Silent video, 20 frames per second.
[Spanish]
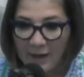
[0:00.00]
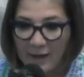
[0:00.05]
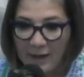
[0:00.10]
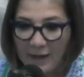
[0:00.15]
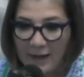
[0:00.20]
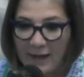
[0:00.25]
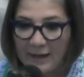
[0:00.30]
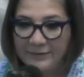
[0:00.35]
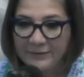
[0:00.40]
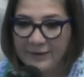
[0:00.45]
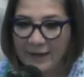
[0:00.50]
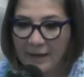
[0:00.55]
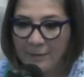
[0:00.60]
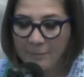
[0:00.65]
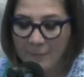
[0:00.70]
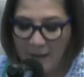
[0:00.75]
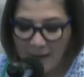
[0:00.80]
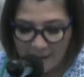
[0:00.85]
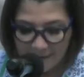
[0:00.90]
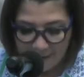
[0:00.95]
El tren
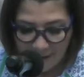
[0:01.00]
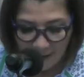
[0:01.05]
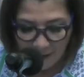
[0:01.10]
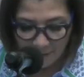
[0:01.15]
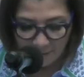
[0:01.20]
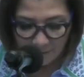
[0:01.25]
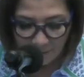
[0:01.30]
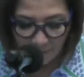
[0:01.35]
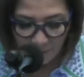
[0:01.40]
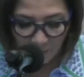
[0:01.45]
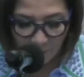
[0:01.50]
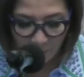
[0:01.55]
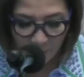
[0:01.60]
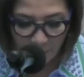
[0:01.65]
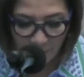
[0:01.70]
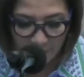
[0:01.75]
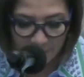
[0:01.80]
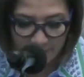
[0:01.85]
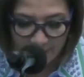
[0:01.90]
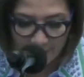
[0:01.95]
Maya
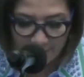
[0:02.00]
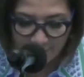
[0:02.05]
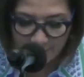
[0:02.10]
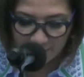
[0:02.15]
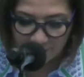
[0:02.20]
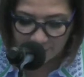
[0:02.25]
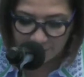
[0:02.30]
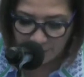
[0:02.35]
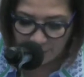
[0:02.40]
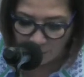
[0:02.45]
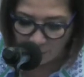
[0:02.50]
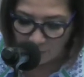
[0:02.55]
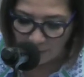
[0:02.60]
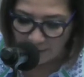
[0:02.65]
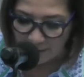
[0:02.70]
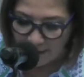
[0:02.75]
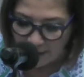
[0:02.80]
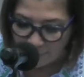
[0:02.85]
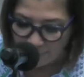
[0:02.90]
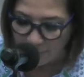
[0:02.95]
podría haber sido un
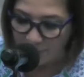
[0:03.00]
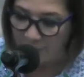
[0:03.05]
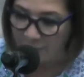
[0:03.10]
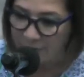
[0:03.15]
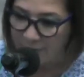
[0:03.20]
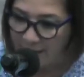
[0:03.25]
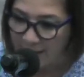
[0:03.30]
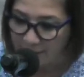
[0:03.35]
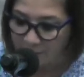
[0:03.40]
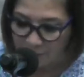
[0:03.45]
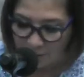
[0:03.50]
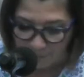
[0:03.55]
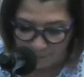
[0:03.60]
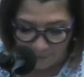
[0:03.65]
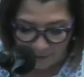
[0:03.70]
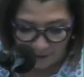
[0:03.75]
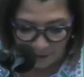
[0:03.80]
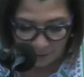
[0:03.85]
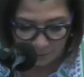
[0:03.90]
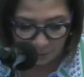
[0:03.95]
gran proyecto
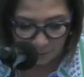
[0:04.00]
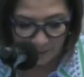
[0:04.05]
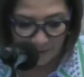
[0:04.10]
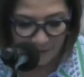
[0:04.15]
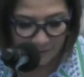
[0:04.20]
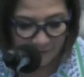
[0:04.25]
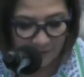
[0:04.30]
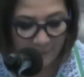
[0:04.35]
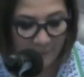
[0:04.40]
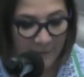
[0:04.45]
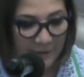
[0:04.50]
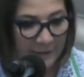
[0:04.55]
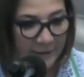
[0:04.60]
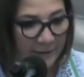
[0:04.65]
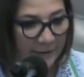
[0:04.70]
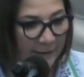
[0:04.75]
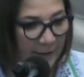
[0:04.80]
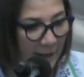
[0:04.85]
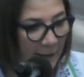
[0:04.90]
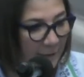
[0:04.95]
para el sureste
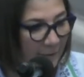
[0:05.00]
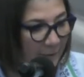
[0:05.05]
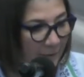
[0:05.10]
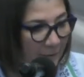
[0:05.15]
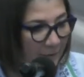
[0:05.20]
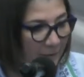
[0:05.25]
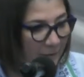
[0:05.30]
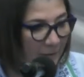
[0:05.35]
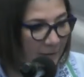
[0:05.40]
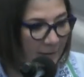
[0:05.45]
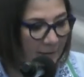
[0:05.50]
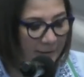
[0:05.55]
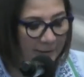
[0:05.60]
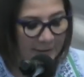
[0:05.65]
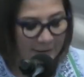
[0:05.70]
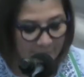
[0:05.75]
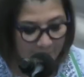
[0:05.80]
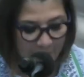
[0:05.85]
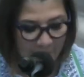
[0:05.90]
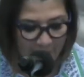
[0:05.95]
mexicano
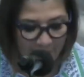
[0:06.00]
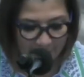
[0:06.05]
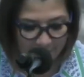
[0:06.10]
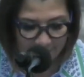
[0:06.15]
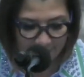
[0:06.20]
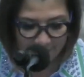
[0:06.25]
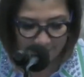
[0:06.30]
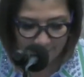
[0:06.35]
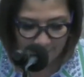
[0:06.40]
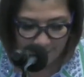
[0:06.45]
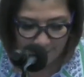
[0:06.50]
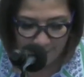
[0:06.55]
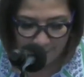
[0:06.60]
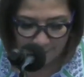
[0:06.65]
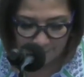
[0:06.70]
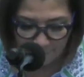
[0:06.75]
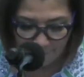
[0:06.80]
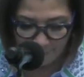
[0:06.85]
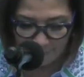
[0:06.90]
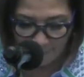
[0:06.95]
y para Quintana
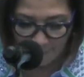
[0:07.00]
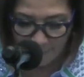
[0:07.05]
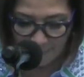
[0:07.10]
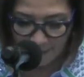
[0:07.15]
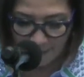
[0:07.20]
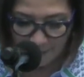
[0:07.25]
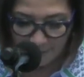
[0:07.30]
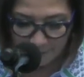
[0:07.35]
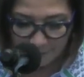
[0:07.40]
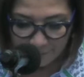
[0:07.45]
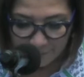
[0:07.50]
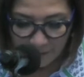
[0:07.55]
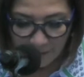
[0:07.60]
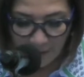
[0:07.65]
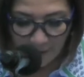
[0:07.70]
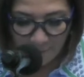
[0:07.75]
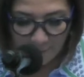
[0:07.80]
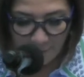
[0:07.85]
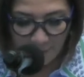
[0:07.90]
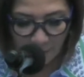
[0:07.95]
Roo.
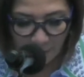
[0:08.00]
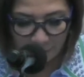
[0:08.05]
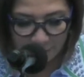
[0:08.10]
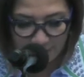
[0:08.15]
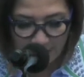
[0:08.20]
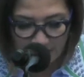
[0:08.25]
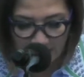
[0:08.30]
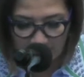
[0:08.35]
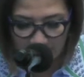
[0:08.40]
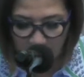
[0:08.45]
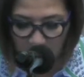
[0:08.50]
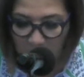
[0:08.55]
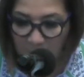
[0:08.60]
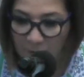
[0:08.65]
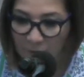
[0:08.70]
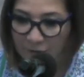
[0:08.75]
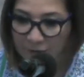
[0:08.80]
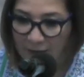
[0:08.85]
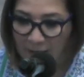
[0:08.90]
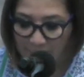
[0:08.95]
Pero tal y
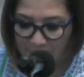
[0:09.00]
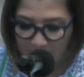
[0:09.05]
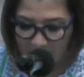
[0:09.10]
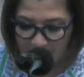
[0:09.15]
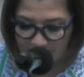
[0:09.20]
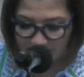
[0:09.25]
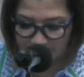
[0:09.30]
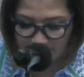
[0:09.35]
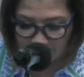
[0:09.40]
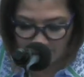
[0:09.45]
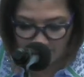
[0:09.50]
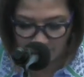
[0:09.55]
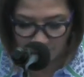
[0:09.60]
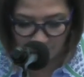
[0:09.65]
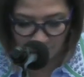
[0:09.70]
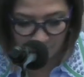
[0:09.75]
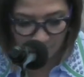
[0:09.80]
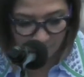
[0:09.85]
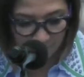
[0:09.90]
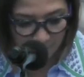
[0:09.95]
como se ha
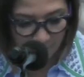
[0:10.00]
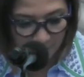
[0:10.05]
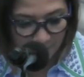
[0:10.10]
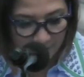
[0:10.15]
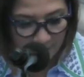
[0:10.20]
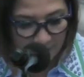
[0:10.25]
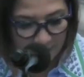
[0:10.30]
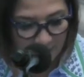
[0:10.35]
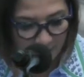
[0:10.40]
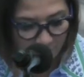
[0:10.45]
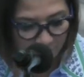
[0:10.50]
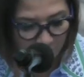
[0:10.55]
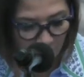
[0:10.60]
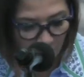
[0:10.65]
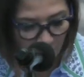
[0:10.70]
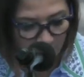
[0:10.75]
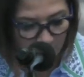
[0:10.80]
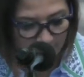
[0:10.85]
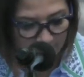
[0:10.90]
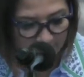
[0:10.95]
planteado y la
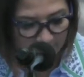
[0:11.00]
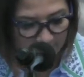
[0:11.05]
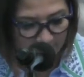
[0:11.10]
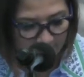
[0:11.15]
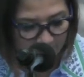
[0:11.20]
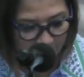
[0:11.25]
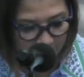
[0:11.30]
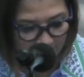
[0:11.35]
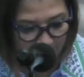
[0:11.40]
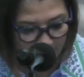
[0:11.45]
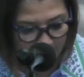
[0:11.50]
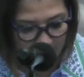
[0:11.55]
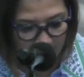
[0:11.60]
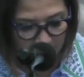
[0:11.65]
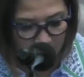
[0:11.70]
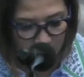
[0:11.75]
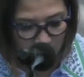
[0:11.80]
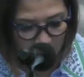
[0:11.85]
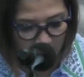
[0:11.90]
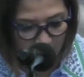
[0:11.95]
forma en que están
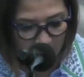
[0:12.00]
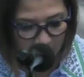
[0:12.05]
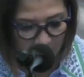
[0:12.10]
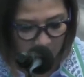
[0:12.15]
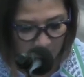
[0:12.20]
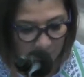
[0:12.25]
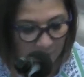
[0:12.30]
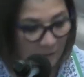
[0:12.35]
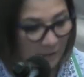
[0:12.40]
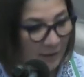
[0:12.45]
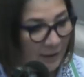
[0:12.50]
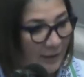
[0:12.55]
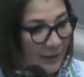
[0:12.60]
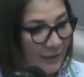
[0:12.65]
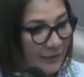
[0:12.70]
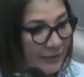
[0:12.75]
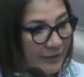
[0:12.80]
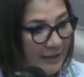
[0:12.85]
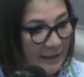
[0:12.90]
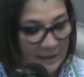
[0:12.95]
actuando,
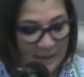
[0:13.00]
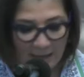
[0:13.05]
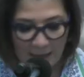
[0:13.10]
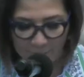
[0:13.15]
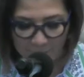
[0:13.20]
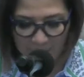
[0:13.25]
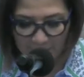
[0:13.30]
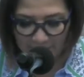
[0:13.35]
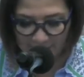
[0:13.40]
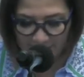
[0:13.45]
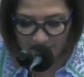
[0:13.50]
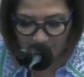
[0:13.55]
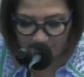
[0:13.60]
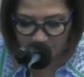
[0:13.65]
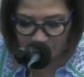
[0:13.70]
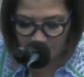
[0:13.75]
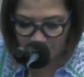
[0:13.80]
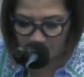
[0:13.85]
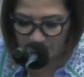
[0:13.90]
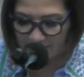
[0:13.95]
sin la
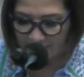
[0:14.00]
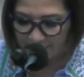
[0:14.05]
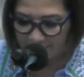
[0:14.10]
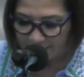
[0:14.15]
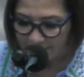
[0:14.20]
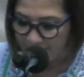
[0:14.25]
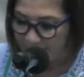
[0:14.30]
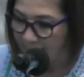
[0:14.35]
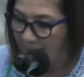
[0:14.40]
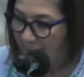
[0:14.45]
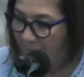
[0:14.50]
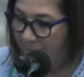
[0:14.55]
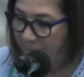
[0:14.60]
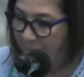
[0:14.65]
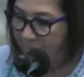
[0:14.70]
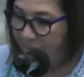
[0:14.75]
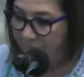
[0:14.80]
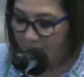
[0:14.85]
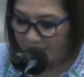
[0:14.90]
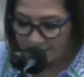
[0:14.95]
planeación vida
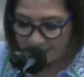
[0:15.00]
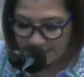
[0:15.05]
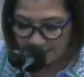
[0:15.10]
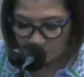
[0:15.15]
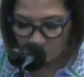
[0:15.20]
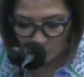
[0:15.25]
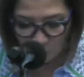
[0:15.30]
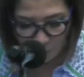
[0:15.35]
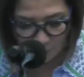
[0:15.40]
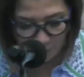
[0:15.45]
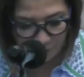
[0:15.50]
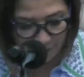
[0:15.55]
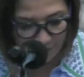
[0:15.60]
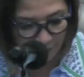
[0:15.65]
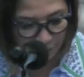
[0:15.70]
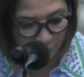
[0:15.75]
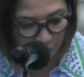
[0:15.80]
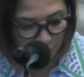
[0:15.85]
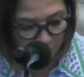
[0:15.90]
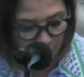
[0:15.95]
y con los
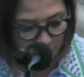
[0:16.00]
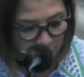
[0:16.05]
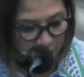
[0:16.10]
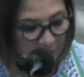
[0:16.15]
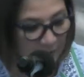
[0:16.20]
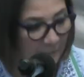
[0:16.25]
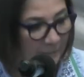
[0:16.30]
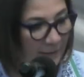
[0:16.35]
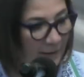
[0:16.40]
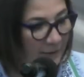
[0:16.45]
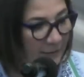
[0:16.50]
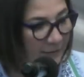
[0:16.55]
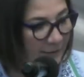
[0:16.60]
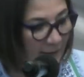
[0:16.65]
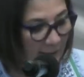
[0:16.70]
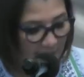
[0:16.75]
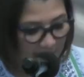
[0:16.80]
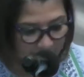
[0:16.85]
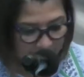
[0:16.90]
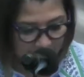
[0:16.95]
estudios
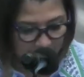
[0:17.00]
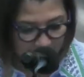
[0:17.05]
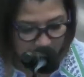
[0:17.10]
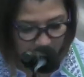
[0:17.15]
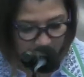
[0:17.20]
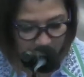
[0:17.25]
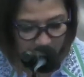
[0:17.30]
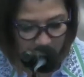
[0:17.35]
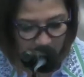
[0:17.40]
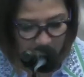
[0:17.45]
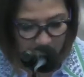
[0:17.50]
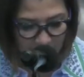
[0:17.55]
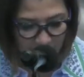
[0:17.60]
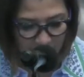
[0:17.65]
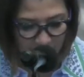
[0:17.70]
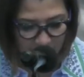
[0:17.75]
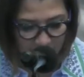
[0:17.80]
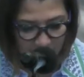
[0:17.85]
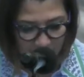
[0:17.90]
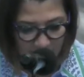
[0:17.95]
ambientales
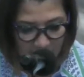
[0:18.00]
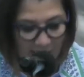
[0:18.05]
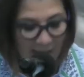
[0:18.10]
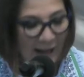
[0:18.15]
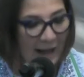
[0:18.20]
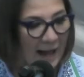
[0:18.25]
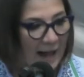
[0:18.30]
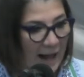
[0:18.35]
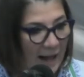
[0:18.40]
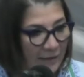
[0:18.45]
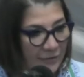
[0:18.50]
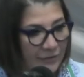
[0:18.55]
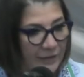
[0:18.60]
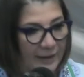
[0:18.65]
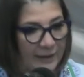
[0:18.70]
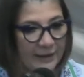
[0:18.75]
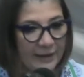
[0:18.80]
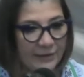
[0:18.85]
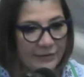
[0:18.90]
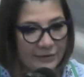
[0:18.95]
necesarios, hace
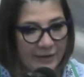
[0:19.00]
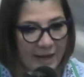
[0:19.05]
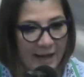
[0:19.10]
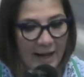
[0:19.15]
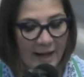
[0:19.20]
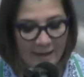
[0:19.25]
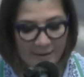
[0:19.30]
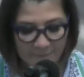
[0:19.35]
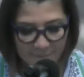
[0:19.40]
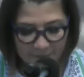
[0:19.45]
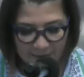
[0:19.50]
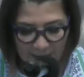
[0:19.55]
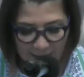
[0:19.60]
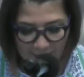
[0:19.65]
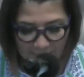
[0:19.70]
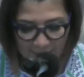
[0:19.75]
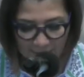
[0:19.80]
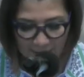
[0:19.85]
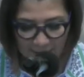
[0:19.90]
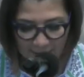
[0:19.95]
que sea
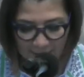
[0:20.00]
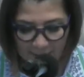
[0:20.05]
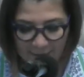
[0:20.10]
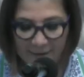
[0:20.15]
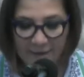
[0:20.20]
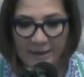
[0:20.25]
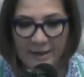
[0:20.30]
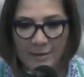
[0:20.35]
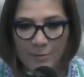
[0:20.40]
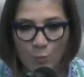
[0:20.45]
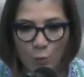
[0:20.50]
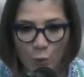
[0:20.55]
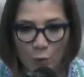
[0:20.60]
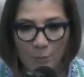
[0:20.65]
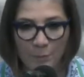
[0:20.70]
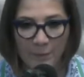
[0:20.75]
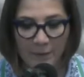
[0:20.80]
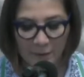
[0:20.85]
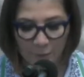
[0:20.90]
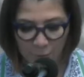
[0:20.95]
inviable y muy
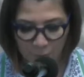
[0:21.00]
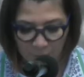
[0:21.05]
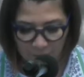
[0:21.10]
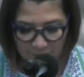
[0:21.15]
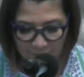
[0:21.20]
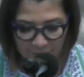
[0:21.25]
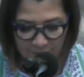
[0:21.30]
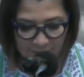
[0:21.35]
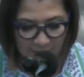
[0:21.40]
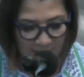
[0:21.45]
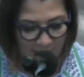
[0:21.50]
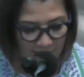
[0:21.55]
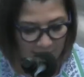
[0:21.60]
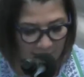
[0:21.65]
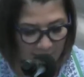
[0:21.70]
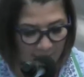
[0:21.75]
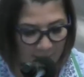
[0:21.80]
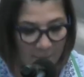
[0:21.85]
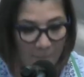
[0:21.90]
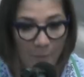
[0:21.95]
perjudicial
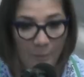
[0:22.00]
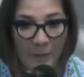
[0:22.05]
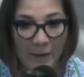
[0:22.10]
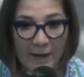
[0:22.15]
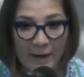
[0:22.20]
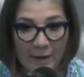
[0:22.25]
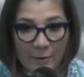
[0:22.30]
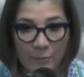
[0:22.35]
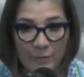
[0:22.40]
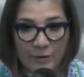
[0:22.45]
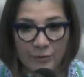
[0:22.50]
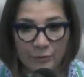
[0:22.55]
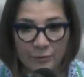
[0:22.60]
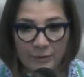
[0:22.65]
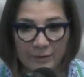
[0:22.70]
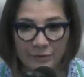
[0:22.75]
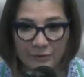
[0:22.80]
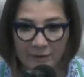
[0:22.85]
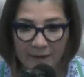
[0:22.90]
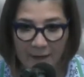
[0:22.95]
para nuestro
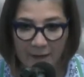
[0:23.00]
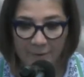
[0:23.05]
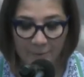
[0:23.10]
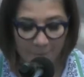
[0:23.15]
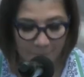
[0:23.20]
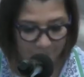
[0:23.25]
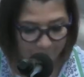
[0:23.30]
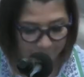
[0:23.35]
Estado.